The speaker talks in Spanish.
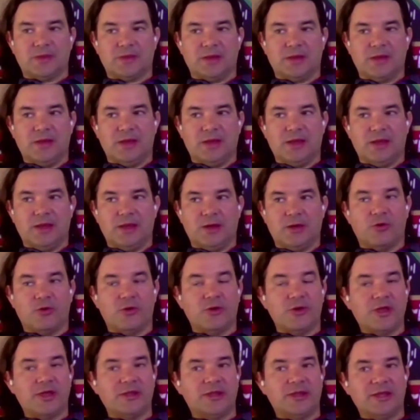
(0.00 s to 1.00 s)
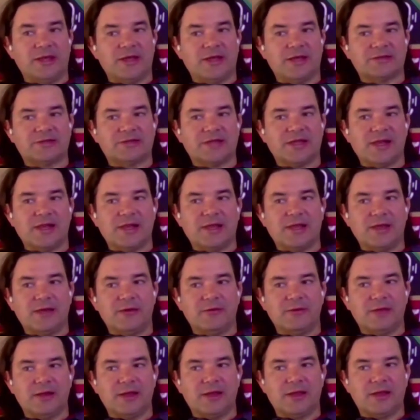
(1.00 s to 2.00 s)
eh, hoy en día están
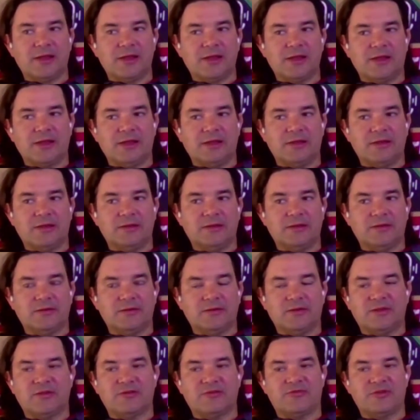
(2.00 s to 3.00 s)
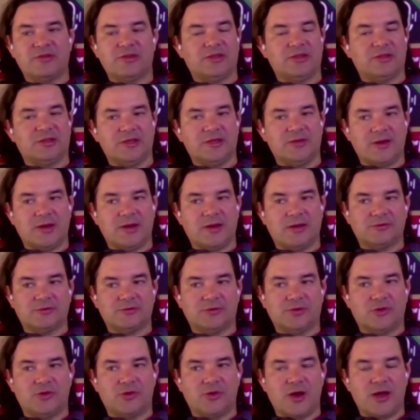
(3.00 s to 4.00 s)
libres y en definitiva
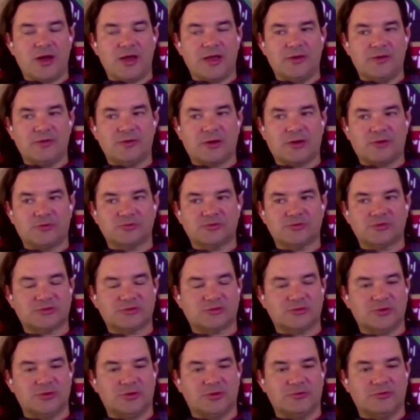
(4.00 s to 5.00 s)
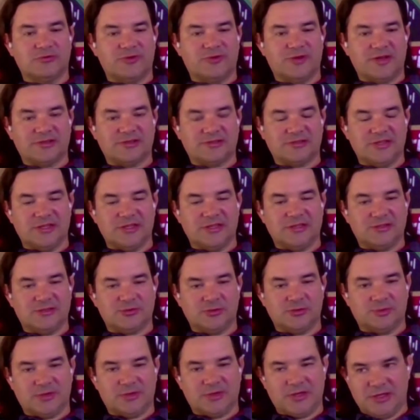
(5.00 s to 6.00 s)
no hay una acusación fehaciente
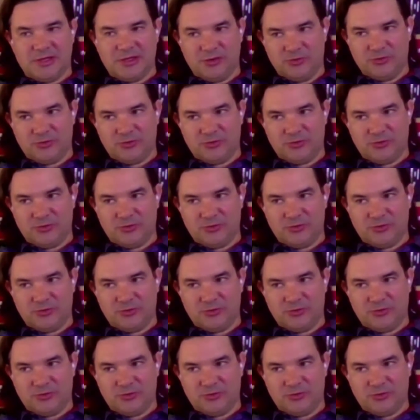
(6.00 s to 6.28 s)
sobre ellos.